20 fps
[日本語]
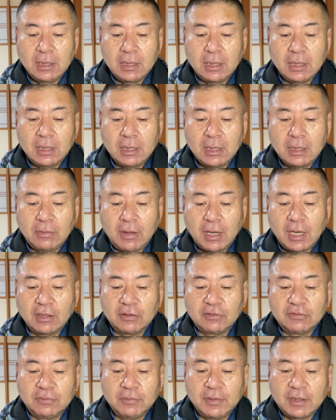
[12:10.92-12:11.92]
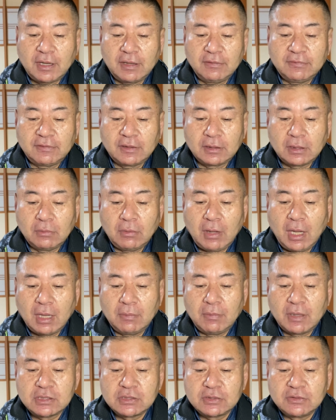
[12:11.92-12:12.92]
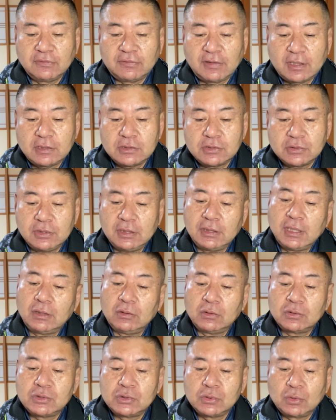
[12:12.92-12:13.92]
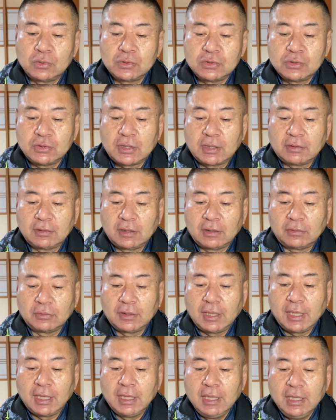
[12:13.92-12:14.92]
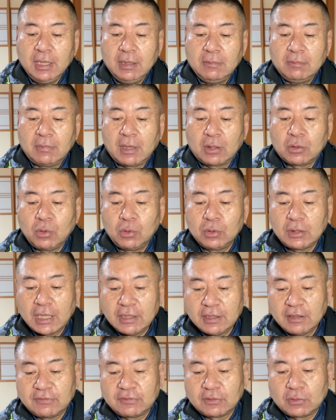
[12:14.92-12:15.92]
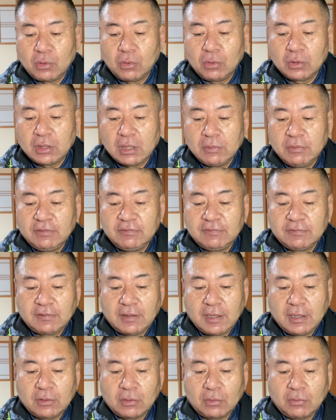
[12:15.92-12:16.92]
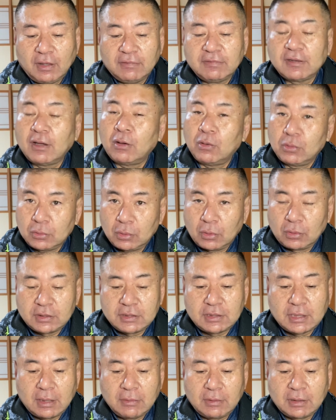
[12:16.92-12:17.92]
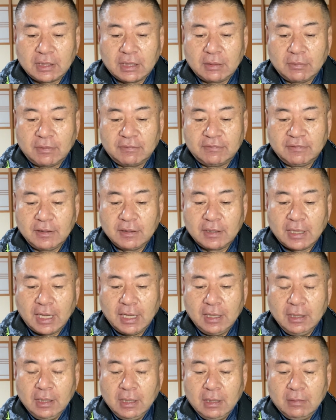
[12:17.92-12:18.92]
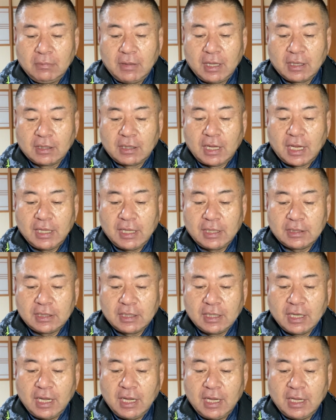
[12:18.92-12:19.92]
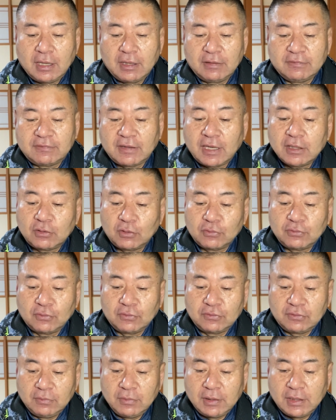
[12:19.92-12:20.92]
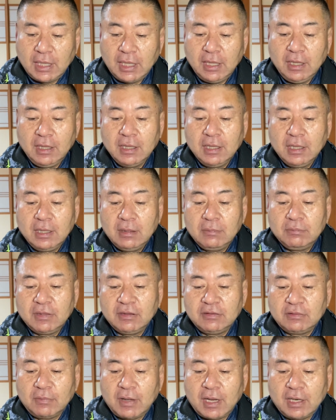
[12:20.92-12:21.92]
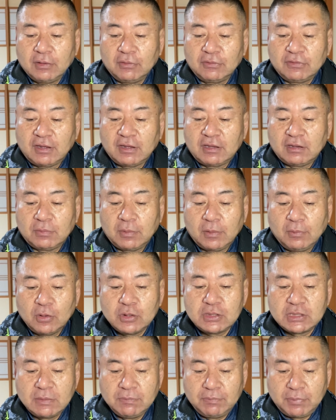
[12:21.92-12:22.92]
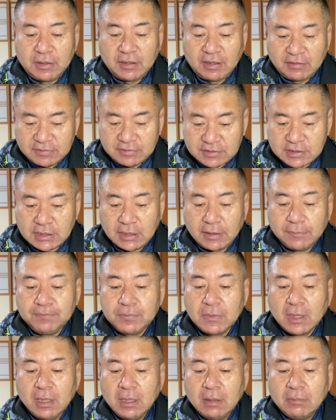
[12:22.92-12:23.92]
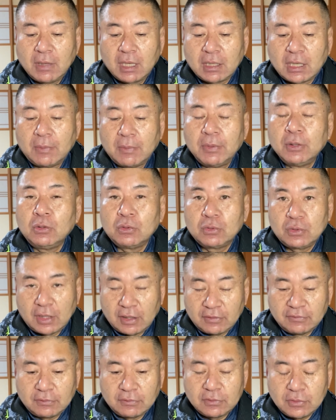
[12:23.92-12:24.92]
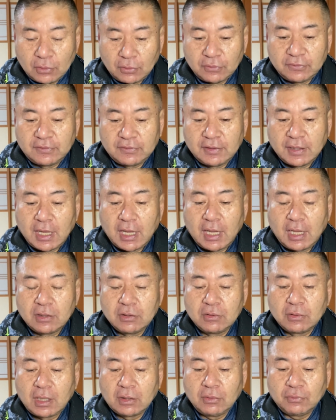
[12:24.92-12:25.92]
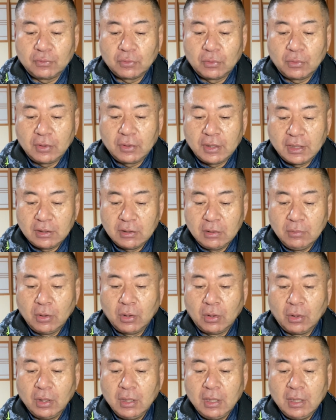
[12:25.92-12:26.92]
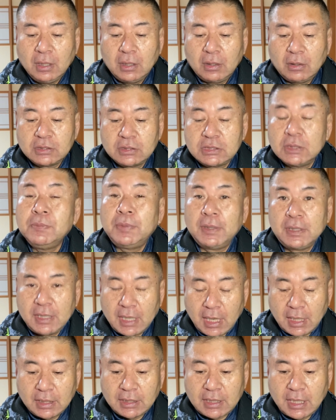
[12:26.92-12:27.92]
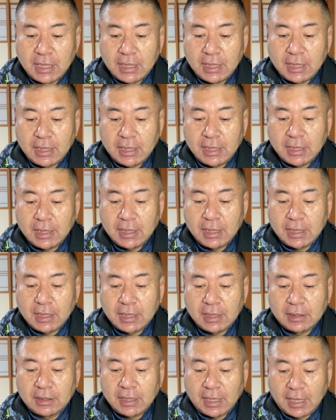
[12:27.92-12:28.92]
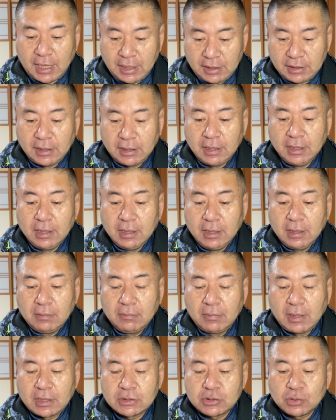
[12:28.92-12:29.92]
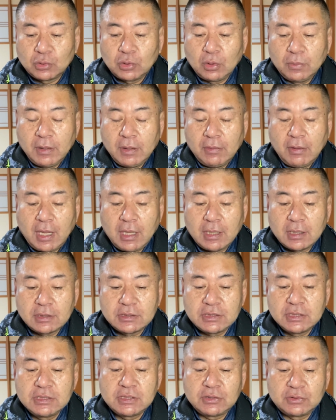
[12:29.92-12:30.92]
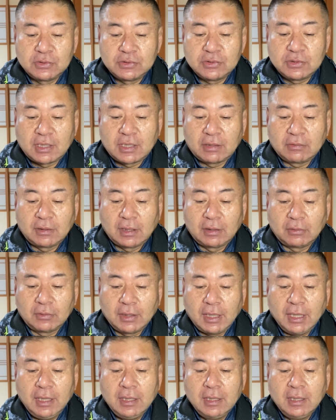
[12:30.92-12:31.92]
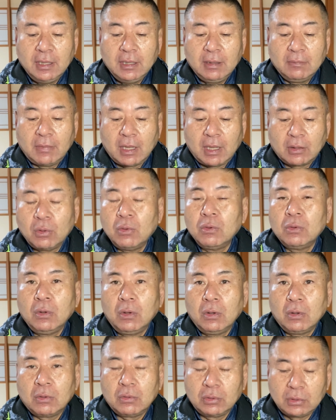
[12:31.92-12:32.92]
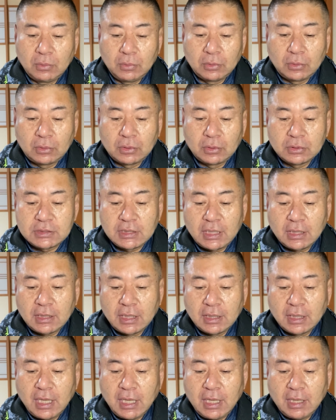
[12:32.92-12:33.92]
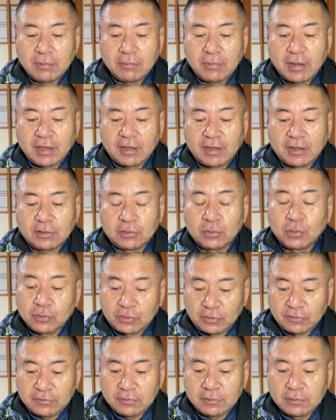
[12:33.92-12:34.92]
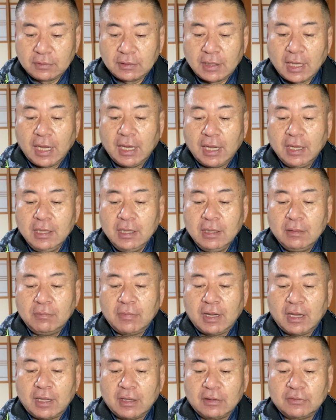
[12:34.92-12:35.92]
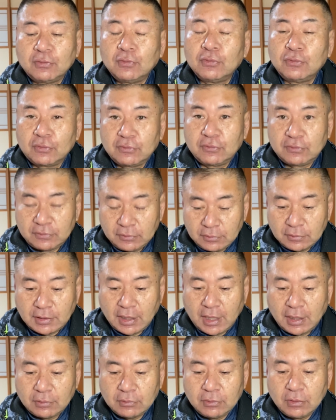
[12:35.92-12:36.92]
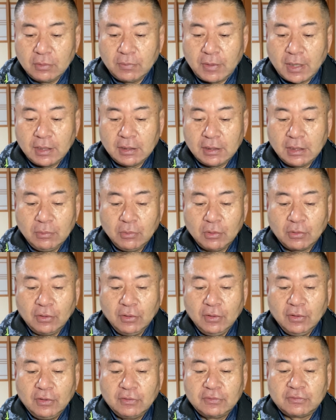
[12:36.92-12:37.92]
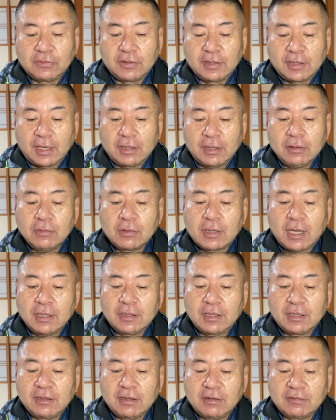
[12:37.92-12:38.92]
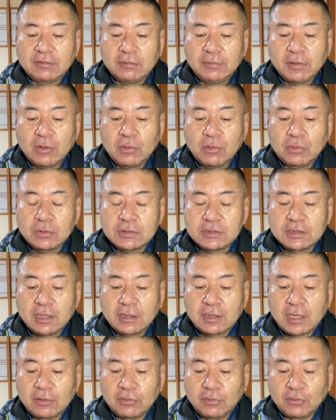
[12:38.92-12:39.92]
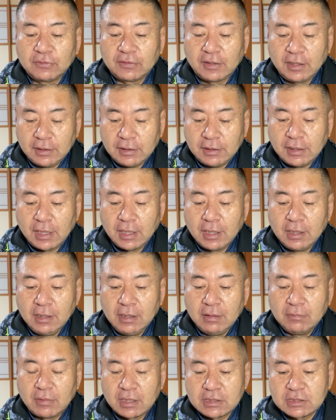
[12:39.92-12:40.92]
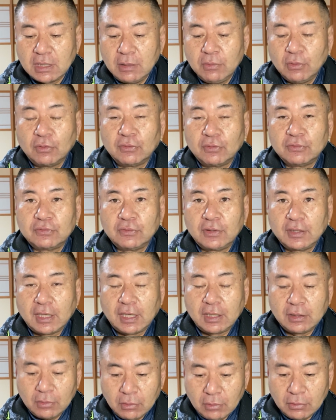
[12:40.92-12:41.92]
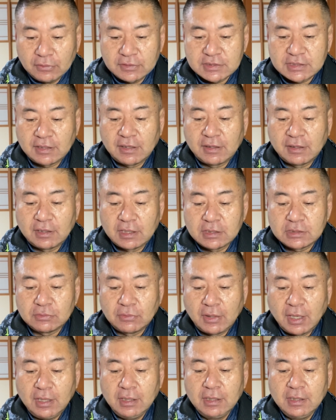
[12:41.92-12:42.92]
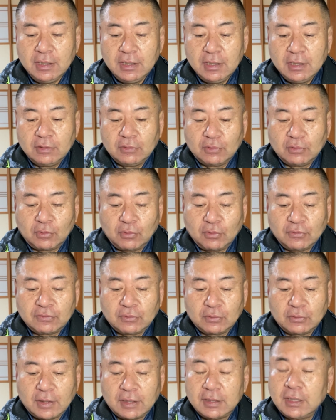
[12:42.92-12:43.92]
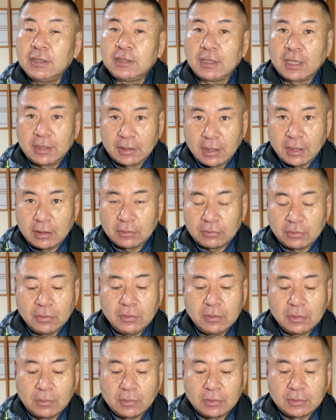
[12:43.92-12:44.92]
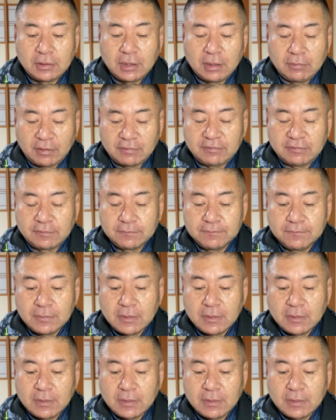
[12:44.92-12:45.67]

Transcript: えー、我が家の住み替え先は、まあ、地築32年の中古住宅なので、まあ、高断熱、高気密性能はさほど期待はできませんが、まあ、外壁が再塗装済みで、水回りの設備も新品ですし、まあ、壁のクロスや床のフローリングも新品に張り替えてあり、まあ、ちょっと見は新築住宅なので、まあ、今後、子供のどちらかが、まあ、同居するか、まあ、相続するかという場合でも、それなりの快適な住み心地が確保されて、まあ、しかも、それなりの資産価値は残すことができたかなというふうに思っています。